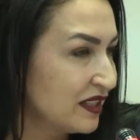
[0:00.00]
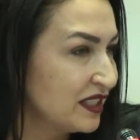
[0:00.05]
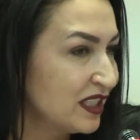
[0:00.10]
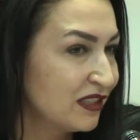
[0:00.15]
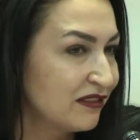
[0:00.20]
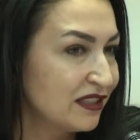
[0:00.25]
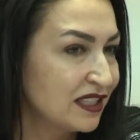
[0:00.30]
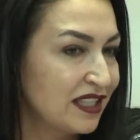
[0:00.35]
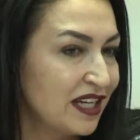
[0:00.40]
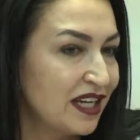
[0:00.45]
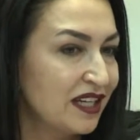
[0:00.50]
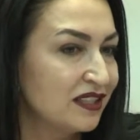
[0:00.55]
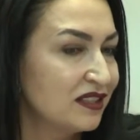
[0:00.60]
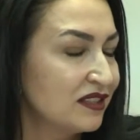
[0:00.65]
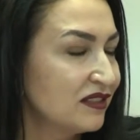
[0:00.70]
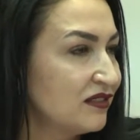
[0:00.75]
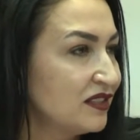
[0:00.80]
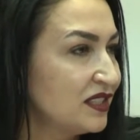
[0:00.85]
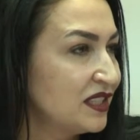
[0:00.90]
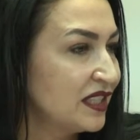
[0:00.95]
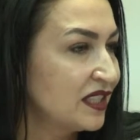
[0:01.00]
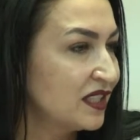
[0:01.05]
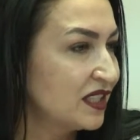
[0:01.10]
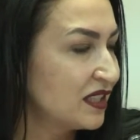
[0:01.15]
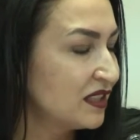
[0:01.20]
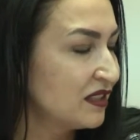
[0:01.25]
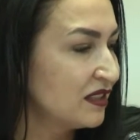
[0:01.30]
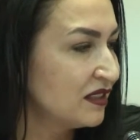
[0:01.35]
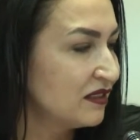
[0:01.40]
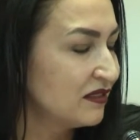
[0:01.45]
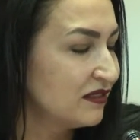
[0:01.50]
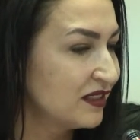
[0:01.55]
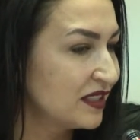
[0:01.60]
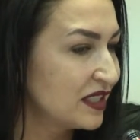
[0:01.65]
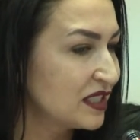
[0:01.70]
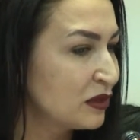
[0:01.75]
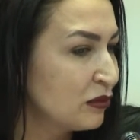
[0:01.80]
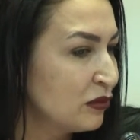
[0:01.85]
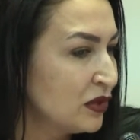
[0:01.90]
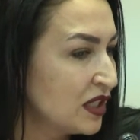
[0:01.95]
не хватает всех э,
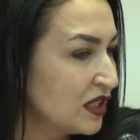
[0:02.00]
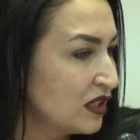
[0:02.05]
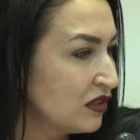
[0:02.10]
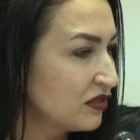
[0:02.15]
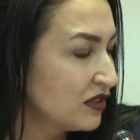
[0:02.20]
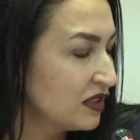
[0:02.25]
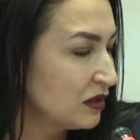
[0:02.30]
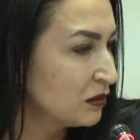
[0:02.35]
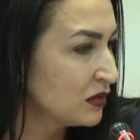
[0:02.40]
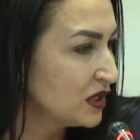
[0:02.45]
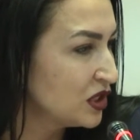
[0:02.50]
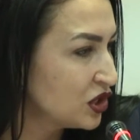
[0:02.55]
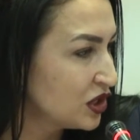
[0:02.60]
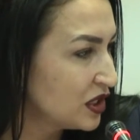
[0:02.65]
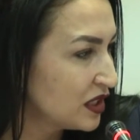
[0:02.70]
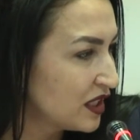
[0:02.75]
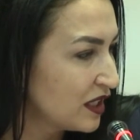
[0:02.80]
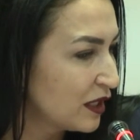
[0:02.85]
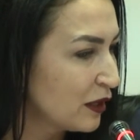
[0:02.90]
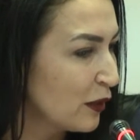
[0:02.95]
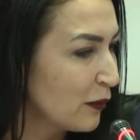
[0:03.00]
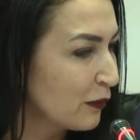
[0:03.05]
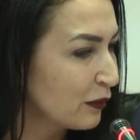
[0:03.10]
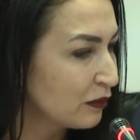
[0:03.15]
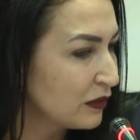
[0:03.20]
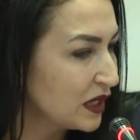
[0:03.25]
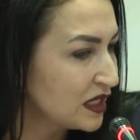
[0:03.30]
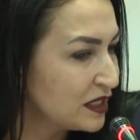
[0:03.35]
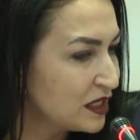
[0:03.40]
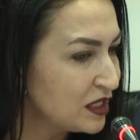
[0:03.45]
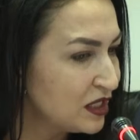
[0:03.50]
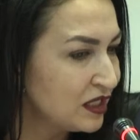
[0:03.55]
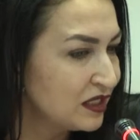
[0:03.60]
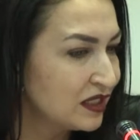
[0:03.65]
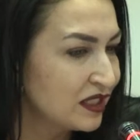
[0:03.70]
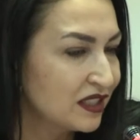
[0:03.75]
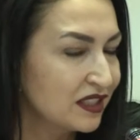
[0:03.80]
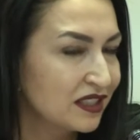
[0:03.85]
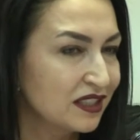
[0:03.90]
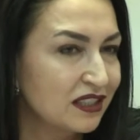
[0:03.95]
размеров там лыжных
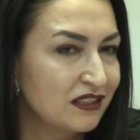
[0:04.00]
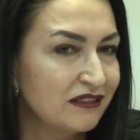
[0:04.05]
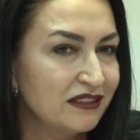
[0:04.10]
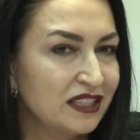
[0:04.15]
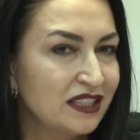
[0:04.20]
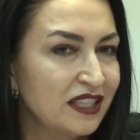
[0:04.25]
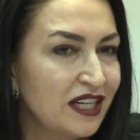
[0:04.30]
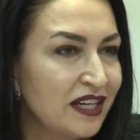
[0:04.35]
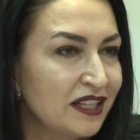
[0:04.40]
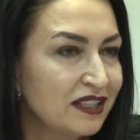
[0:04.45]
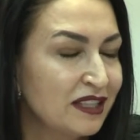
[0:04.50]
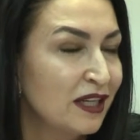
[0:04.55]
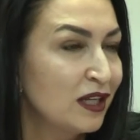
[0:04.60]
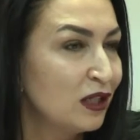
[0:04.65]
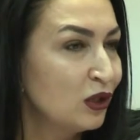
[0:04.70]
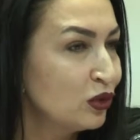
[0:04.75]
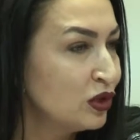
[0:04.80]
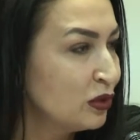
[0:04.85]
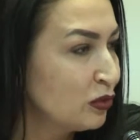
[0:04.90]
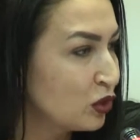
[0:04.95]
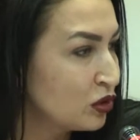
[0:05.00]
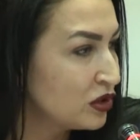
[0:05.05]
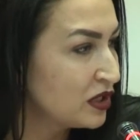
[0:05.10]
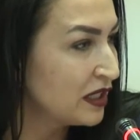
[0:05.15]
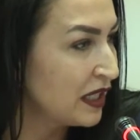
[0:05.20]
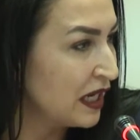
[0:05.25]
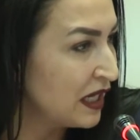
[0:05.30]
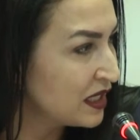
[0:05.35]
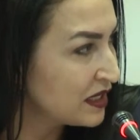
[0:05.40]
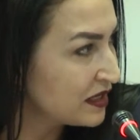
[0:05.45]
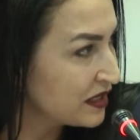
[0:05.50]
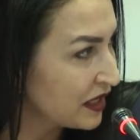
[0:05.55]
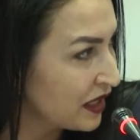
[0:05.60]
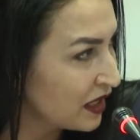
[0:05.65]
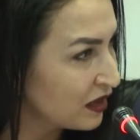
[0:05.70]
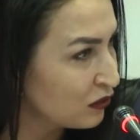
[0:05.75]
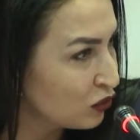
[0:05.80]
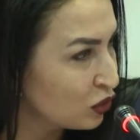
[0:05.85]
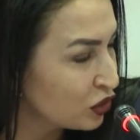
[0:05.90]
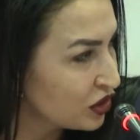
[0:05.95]
ботинок, не хватает. Люди просто реально
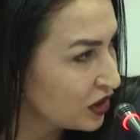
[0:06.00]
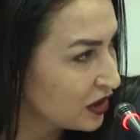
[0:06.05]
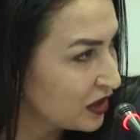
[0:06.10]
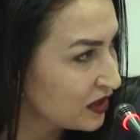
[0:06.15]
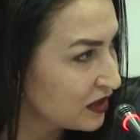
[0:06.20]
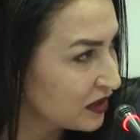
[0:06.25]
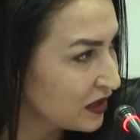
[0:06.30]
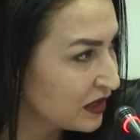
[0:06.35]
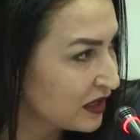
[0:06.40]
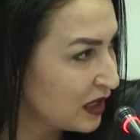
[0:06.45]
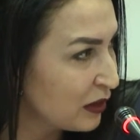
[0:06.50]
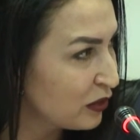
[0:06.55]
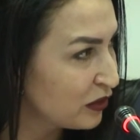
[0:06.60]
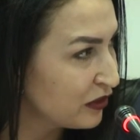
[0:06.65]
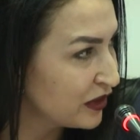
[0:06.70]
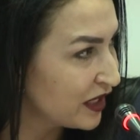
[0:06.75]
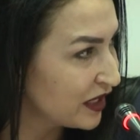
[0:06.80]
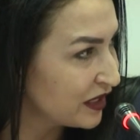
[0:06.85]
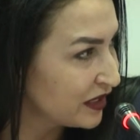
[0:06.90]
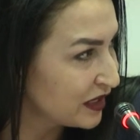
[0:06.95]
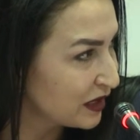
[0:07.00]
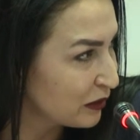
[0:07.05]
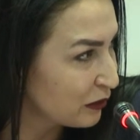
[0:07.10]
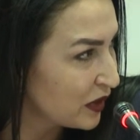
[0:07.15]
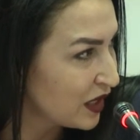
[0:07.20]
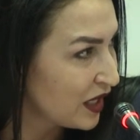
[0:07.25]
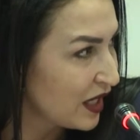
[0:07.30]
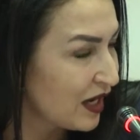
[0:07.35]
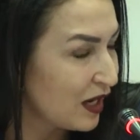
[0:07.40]
стоят в очередь, иногда по выходным.